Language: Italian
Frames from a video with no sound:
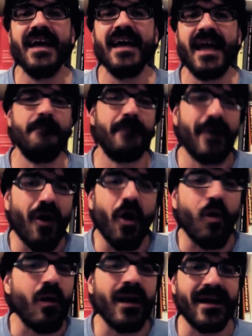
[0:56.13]
e
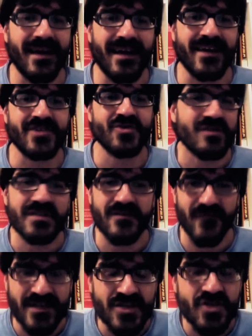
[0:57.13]
però qualche
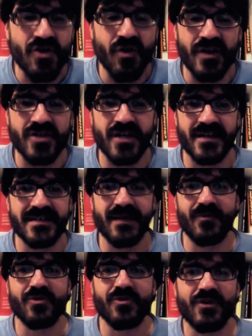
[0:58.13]
soddisfazione ce la
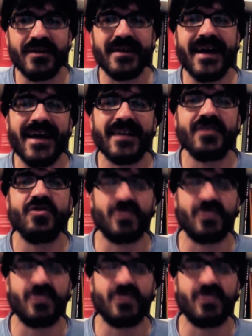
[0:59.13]
stiamo togliendo,